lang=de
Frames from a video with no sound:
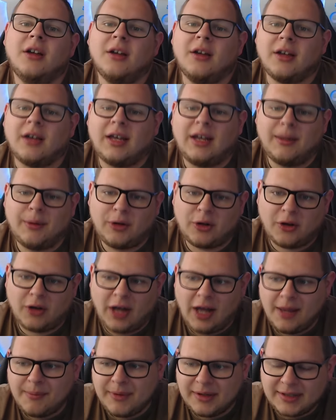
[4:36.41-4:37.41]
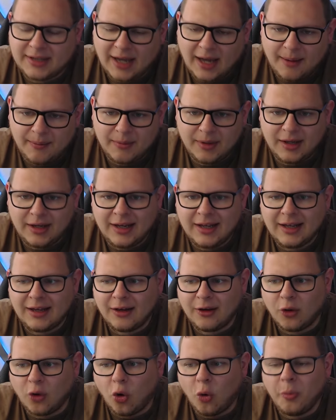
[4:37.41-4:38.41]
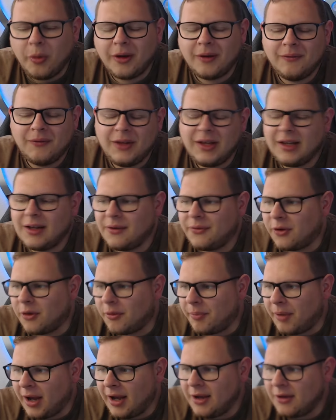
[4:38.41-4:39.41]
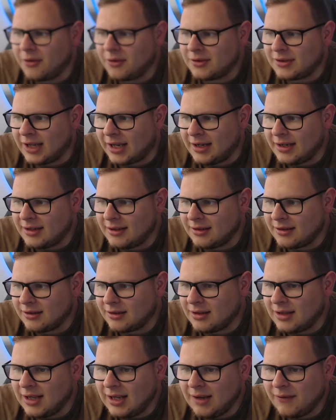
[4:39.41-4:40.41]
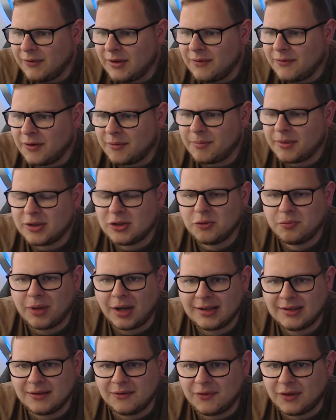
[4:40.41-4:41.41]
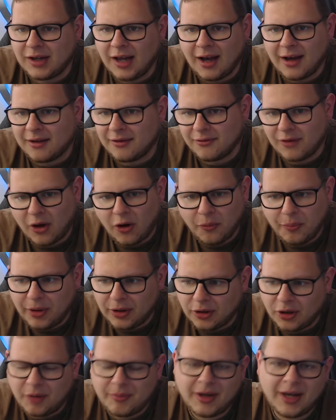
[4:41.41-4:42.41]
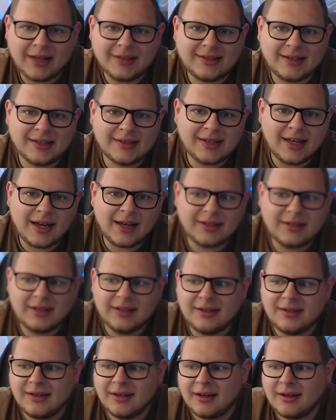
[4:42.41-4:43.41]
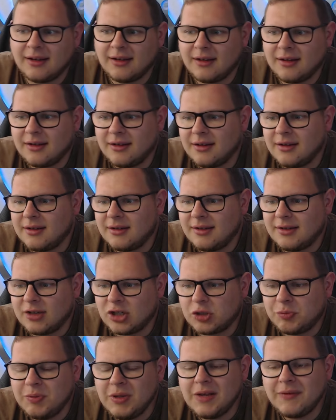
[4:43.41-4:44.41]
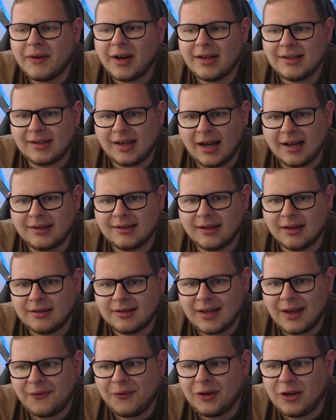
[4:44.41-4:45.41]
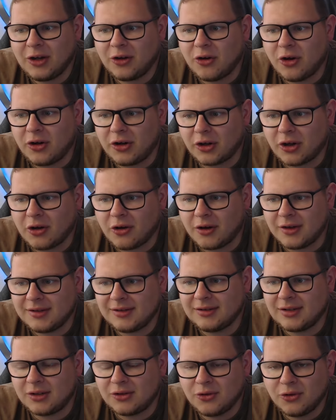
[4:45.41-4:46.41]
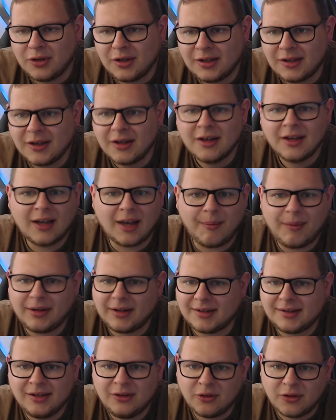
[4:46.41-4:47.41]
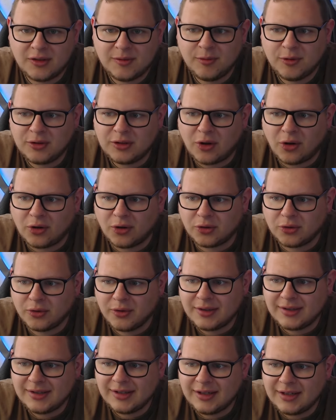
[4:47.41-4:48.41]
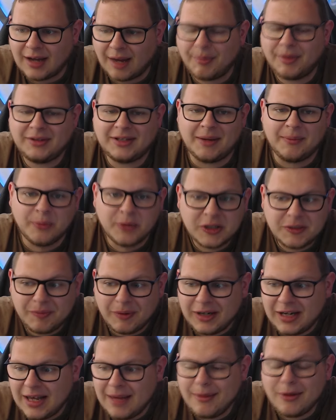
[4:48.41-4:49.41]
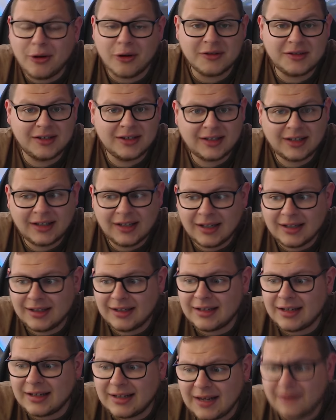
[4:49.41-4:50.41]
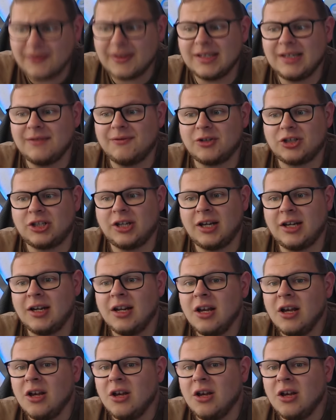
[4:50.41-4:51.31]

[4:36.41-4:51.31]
Geht aber doch einen halben Meter am linken oberen Winkel vorbei. Und dann irgendwie wird man zu passiv. Klar, auch Ben Hollerbach hat es gesagt, diese, diese Spielweise hat sehr viele Körner gekostet. Natürlich kann man das nicht 90 Minuten Dauer durchziehen, aber dann muss man eben konzentriert in der Defensive stehen.